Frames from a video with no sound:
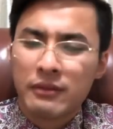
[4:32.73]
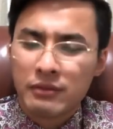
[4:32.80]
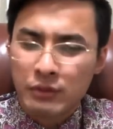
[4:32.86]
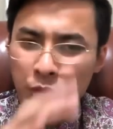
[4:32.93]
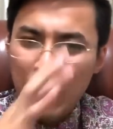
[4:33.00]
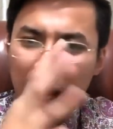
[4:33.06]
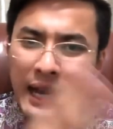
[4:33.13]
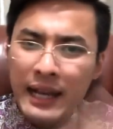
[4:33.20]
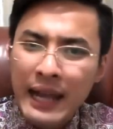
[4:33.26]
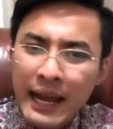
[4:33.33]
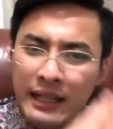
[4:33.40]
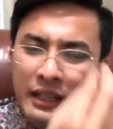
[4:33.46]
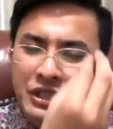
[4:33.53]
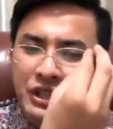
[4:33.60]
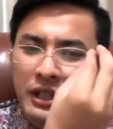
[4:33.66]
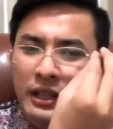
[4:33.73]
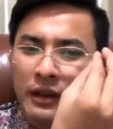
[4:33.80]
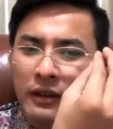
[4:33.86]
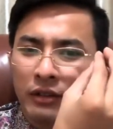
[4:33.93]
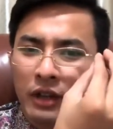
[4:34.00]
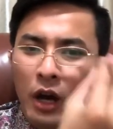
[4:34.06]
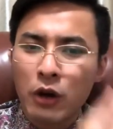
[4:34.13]
原来的这
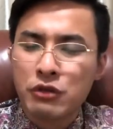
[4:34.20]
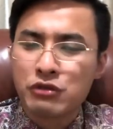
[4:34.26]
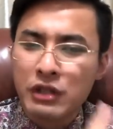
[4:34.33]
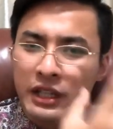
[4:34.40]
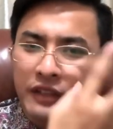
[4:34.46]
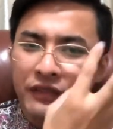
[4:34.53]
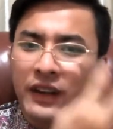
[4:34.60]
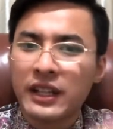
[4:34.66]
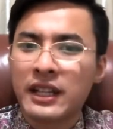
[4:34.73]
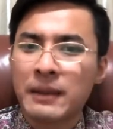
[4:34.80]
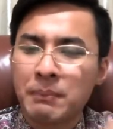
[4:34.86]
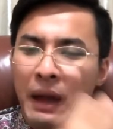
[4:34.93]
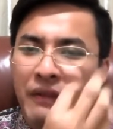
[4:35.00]
个靠水利发电的百